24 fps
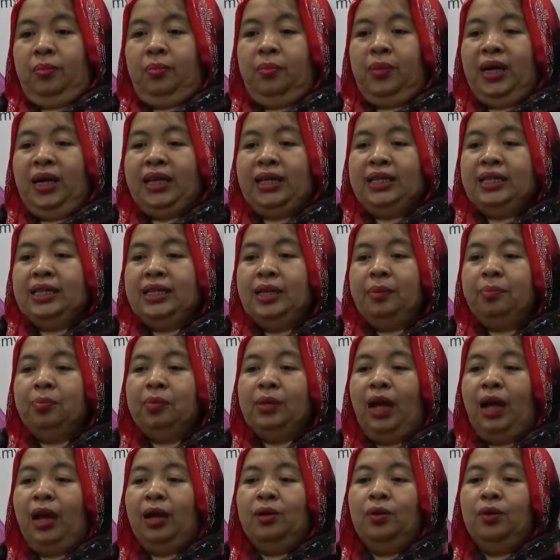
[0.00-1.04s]
mag-isip
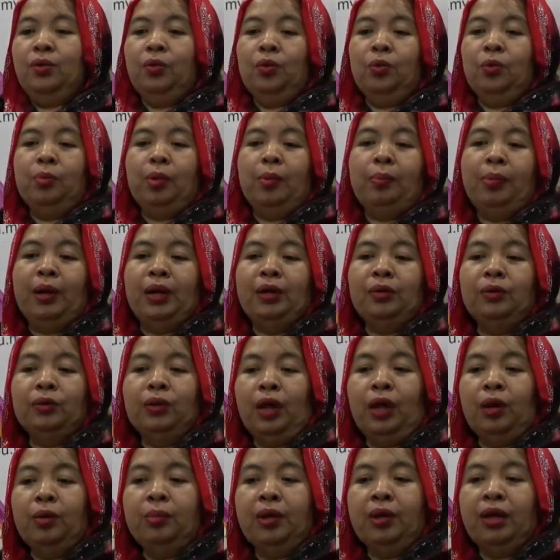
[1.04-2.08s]
tayo kung paano
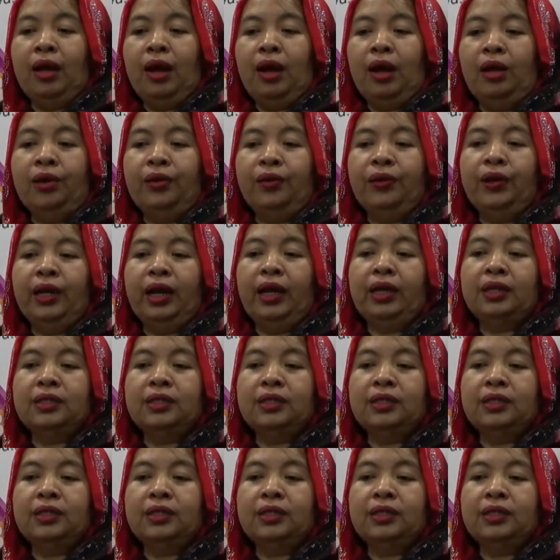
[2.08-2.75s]
tayo magkakaroon ng